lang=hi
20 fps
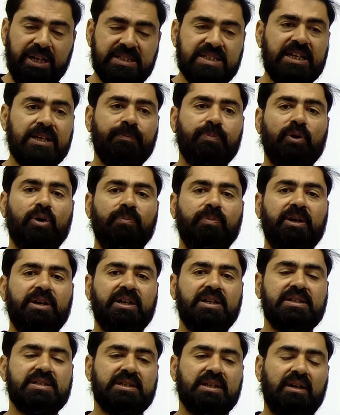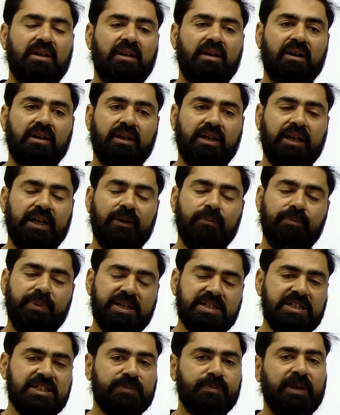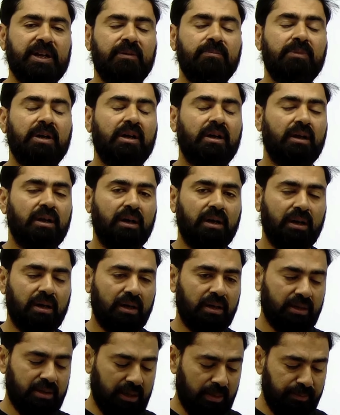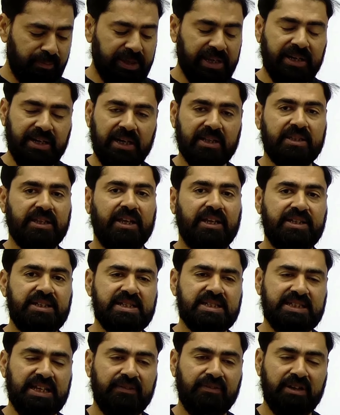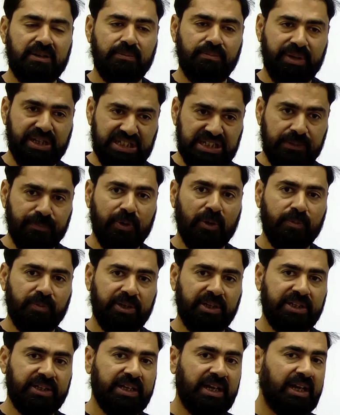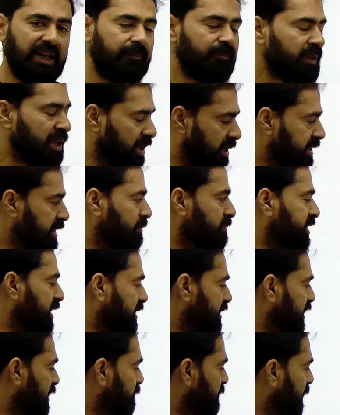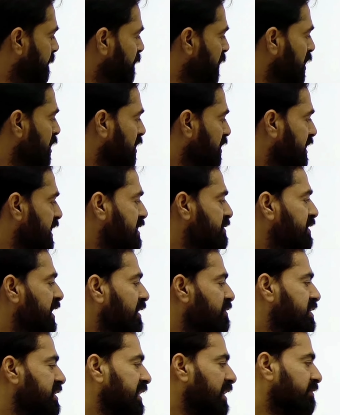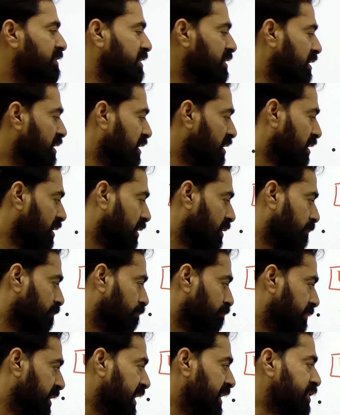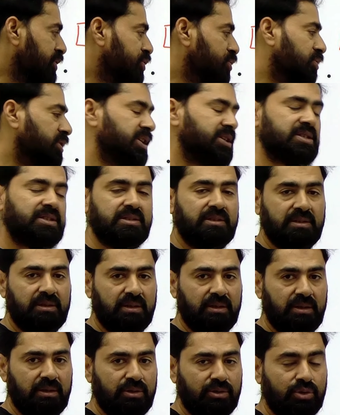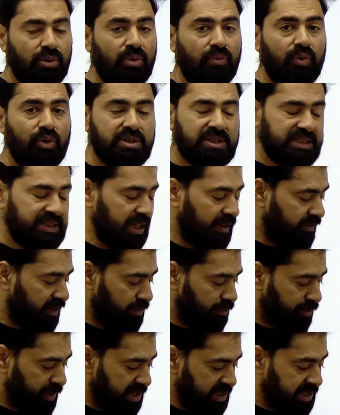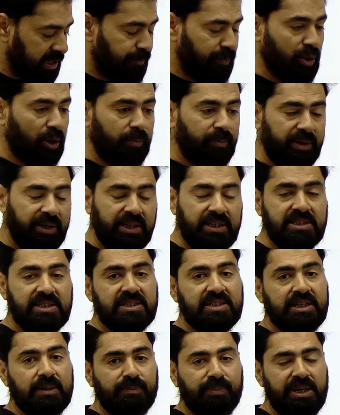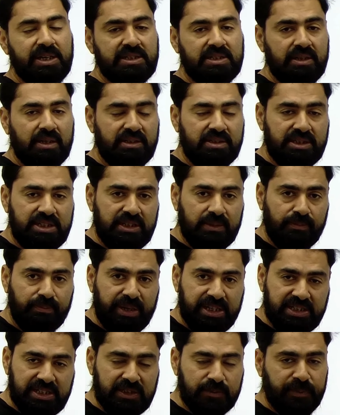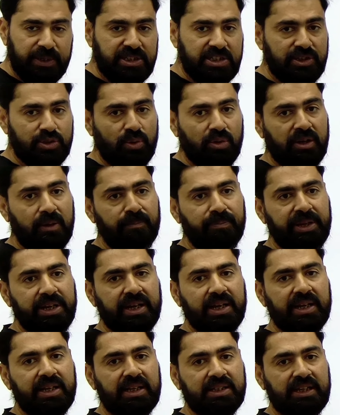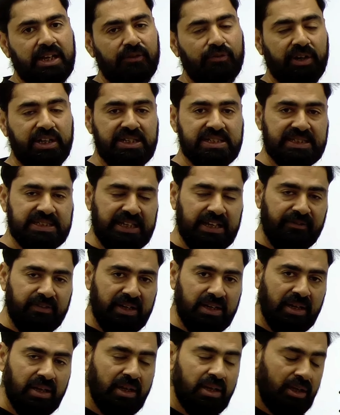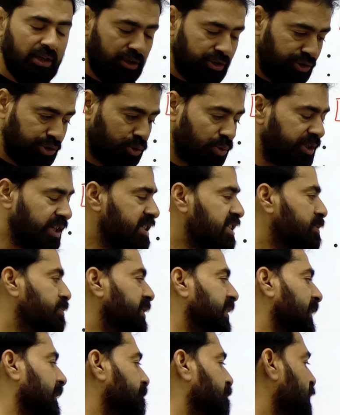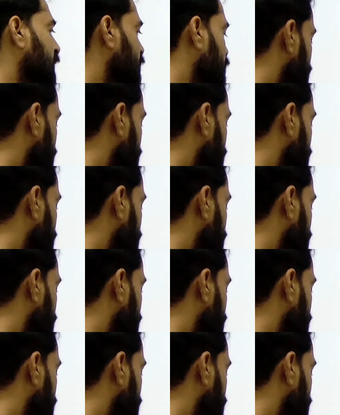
बेसिक प्रॉपर्टीज के बेसिस पे हम कंपेयर करते हैं ये सेवन बेसिक प्रॉपर्टी क्या है ये हम देखते हैं अभी दस वी हैव सेवन मेन यूनिट्स तो वो सेवन बेसिक प्रॉपर्टी जिसके बेसिस पे चीजों को कंपेयर करा जाता है वही सेवन यूनिट्स भी हैं